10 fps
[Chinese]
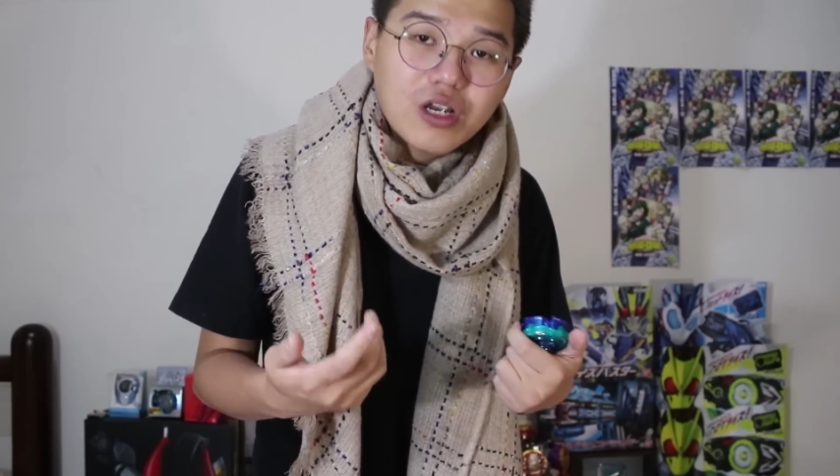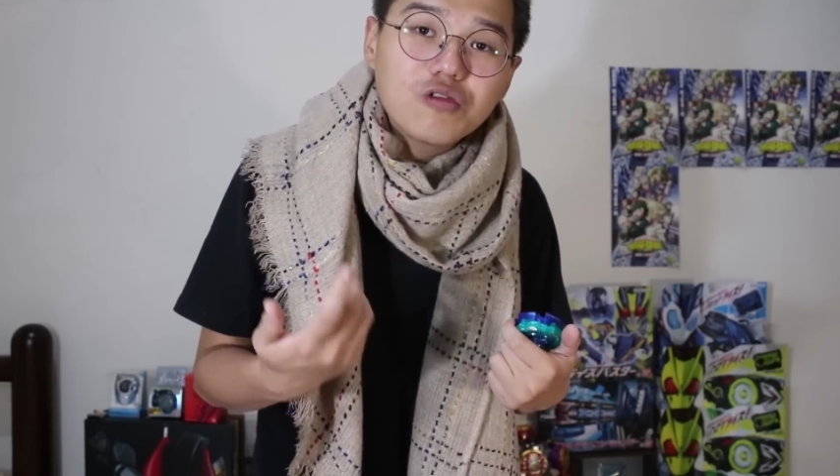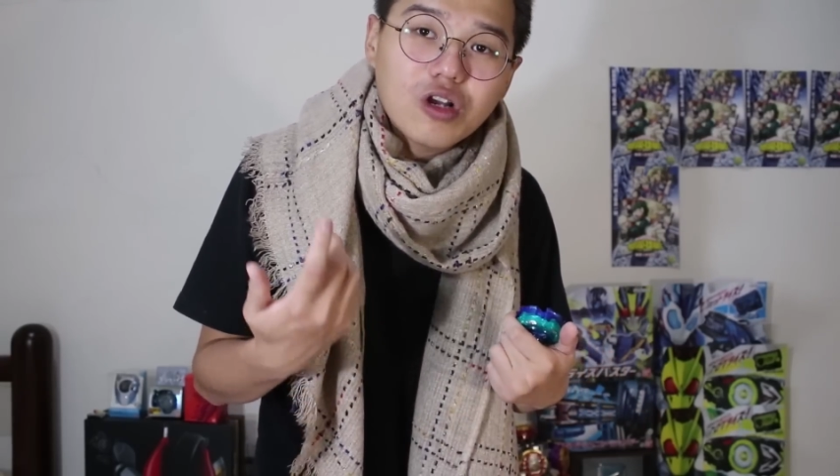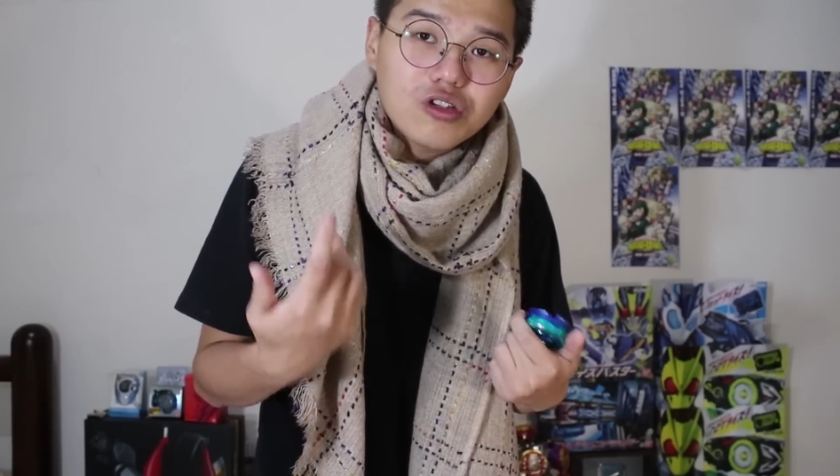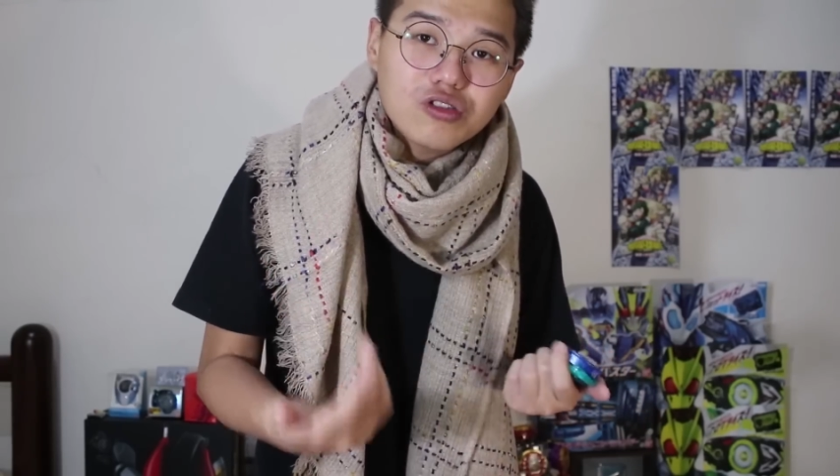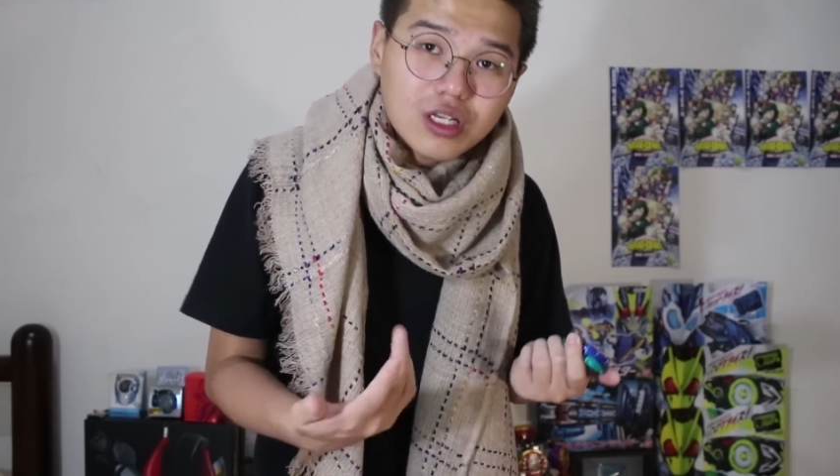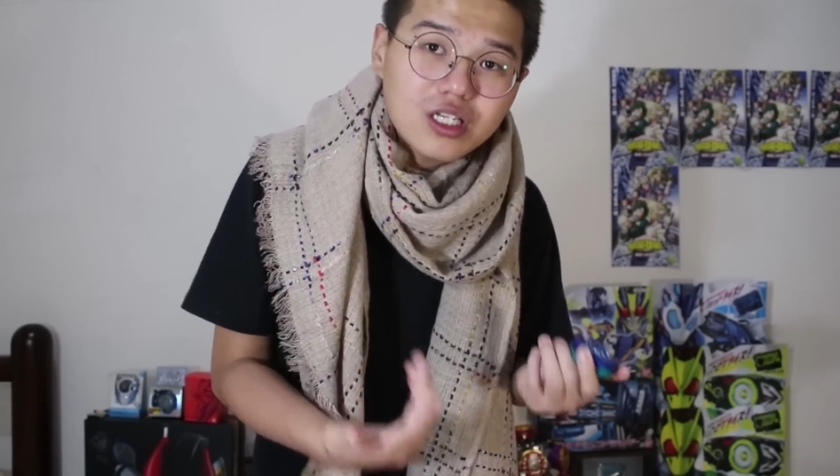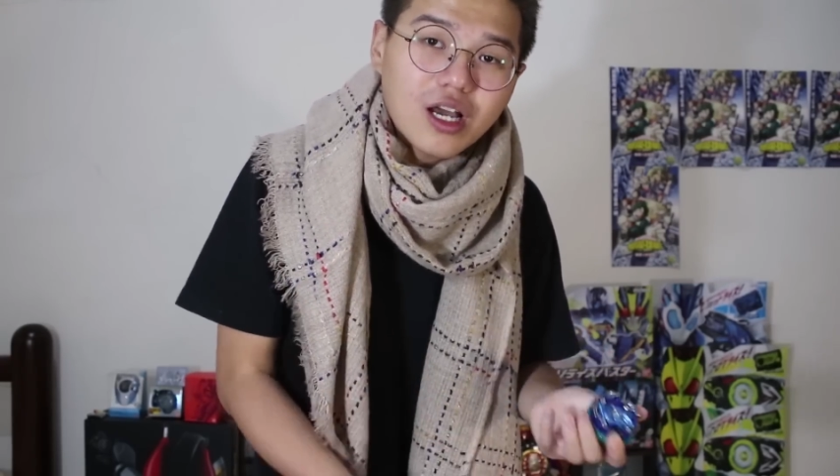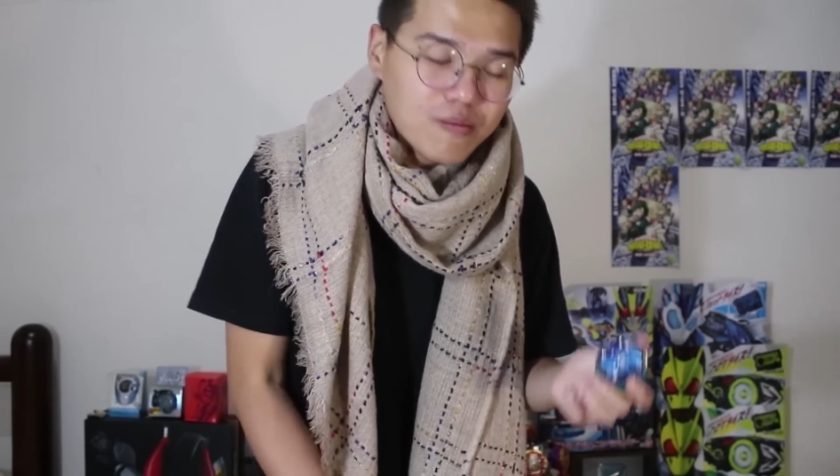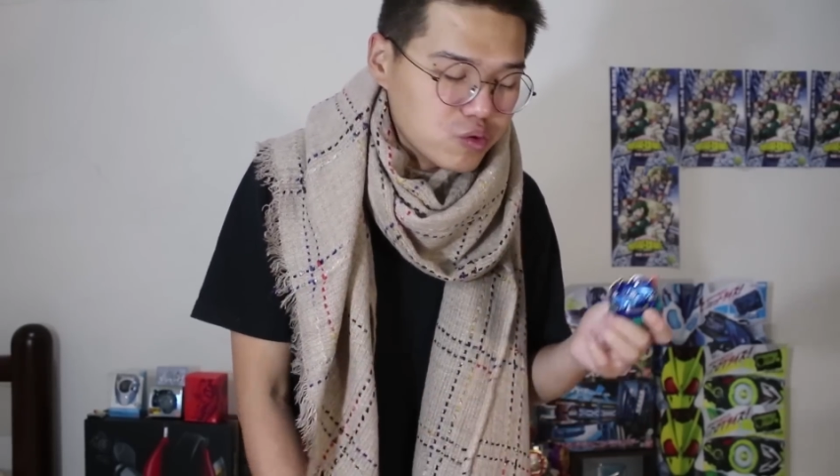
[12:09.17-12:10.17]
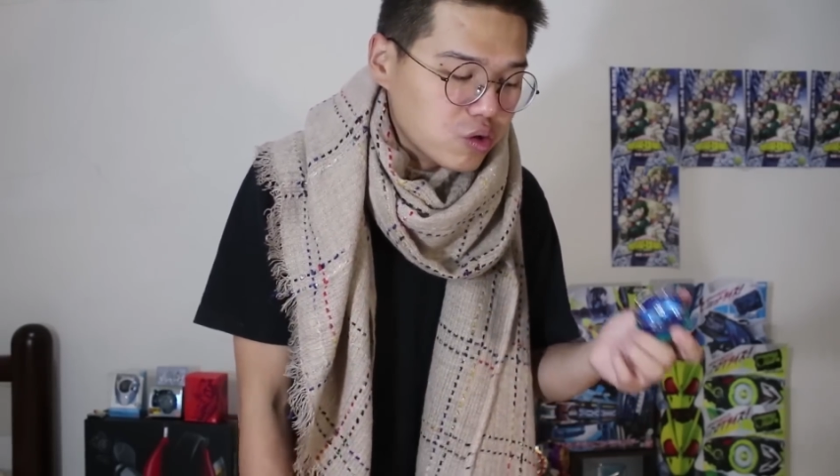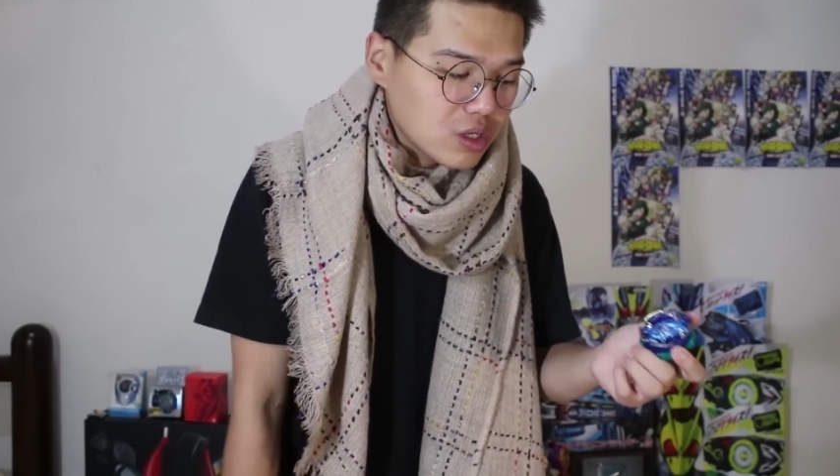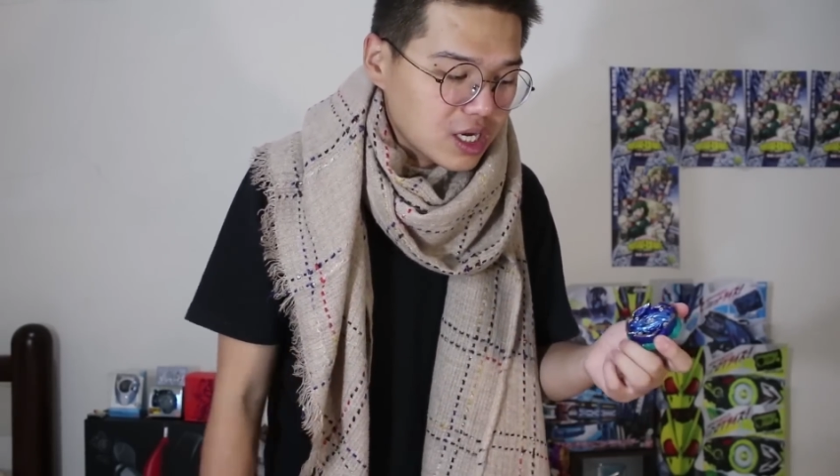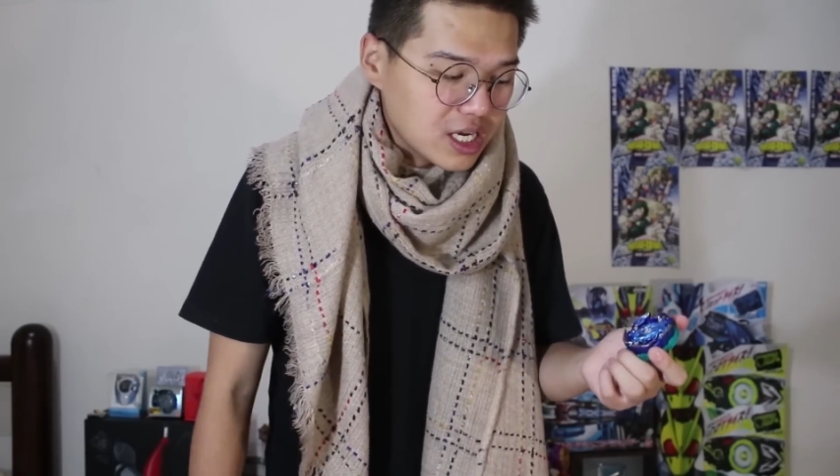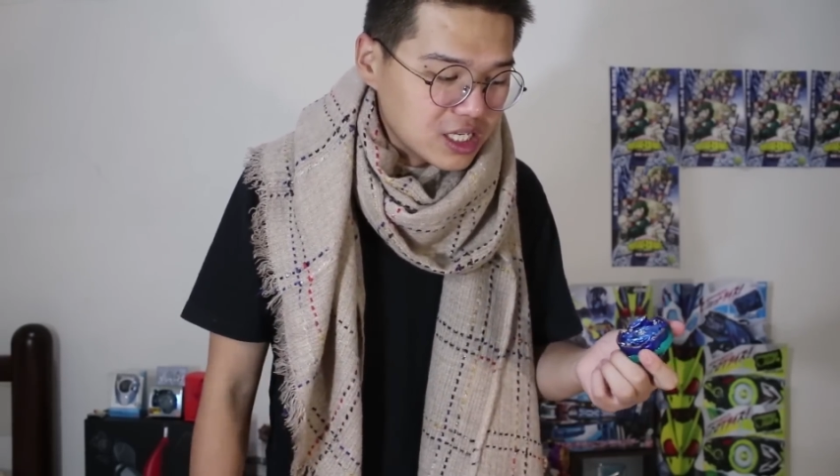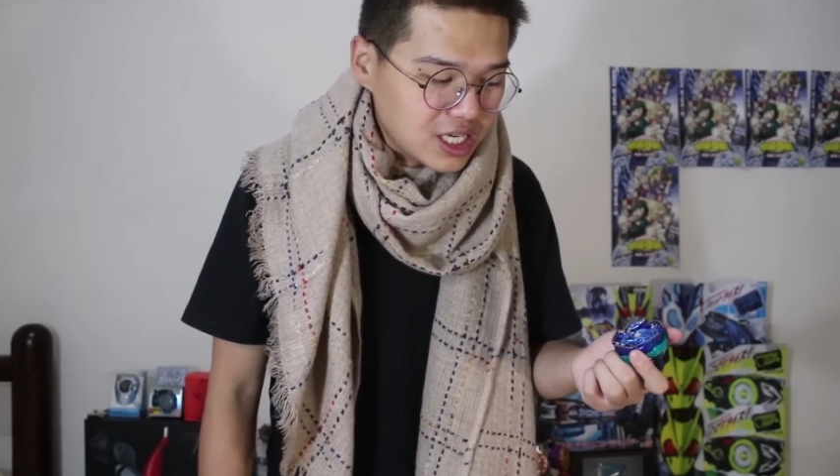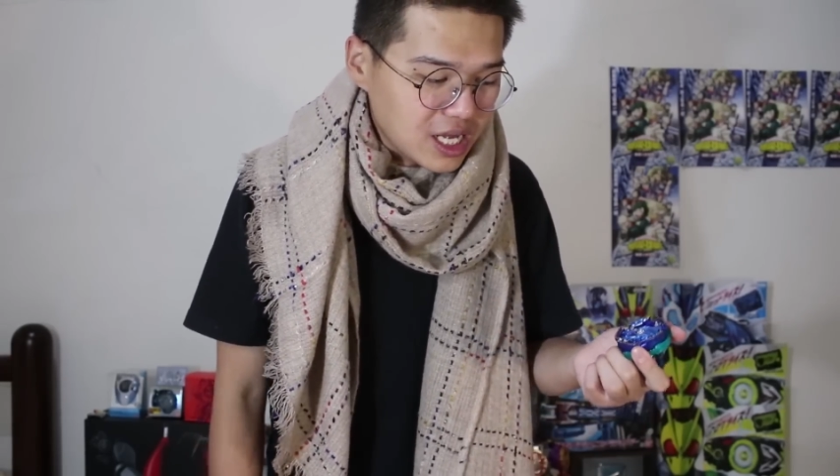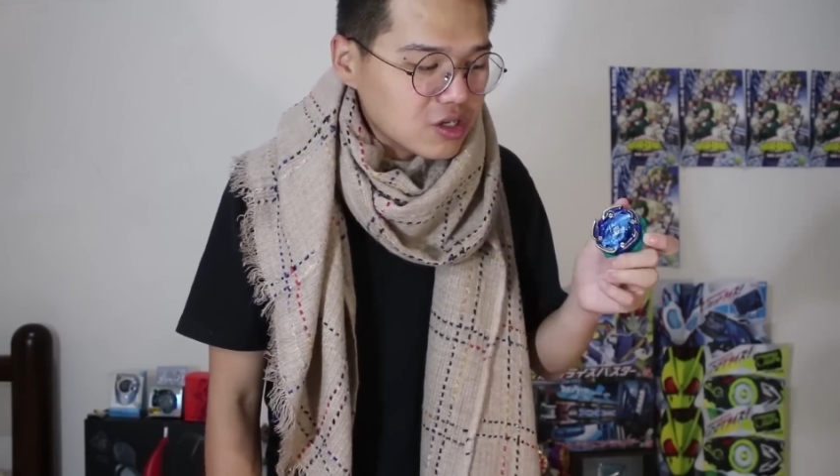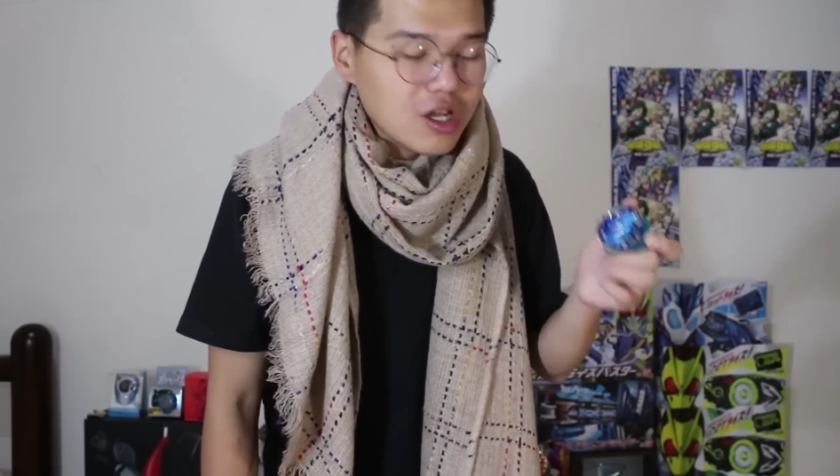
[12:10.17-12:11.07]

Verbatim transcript: 我觉得是算是一个很不错的一个零件。